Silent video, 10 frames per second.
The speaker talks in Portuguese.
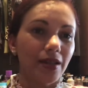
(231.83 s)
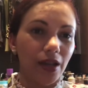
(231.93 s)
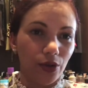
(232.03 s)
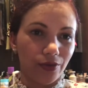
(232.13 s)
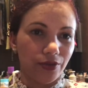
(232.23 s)

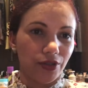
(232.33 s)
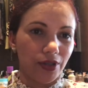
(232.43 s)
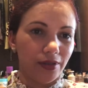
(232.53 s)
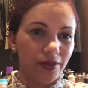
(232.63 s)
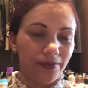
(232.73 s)
euros,
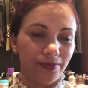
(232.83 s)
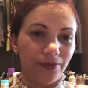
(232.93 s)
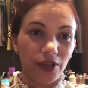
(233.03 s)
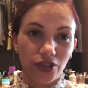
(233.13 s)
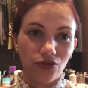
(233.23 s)
gente.
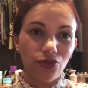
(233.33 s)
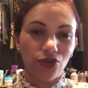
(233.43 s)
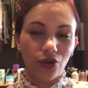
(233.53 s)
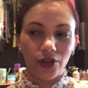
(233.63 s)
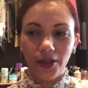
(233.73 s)
Vejam
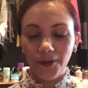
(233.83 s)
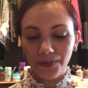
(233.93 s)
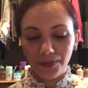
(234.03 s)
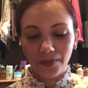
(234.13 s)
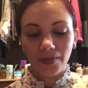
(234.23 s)
só, né?
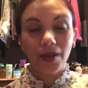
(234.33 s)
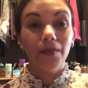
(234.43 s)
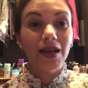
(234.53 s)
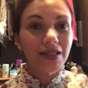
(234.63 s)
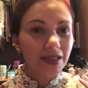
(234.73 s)

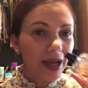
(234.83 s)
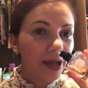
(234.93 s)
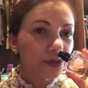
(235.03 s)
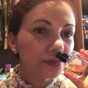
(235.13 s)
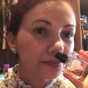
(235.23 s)
Mais
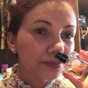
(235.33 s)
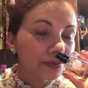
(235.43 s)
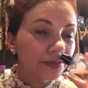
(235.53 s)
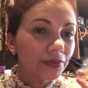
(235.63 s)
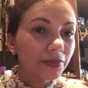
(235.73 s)
caro
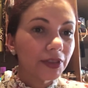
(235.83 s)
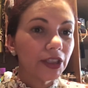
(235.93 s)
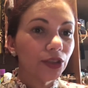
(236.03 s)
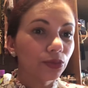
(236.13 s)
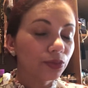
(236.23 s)

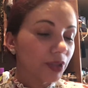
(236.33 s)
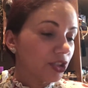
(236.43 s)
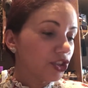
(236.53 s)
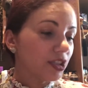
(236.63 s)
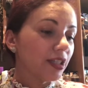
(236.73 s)
que um da
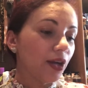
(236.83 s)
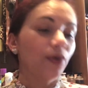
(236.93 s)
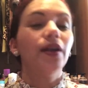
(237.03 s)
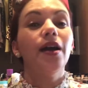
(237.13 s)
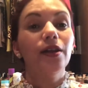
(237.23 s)
Chanel.
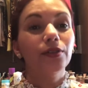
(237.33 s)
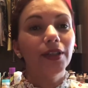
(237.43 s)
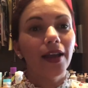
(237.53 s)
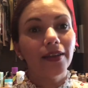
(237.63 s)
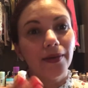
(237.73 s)
Claro que
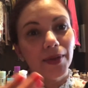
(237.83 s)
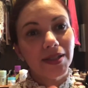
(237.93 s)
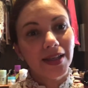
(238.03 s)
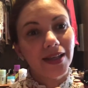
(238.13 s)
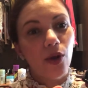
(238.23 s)
é também,
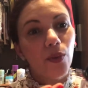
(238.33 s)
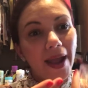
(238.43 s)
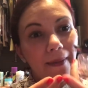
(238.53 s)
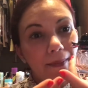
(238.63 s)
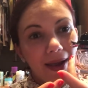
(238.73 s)
isso aqui é um
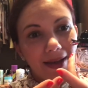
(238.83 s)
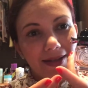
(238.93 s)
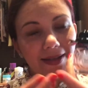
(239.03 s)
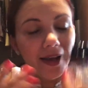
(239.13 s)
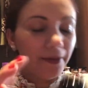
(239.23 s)

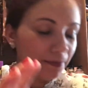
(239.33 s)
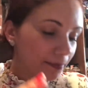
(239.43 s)
Hermès, né?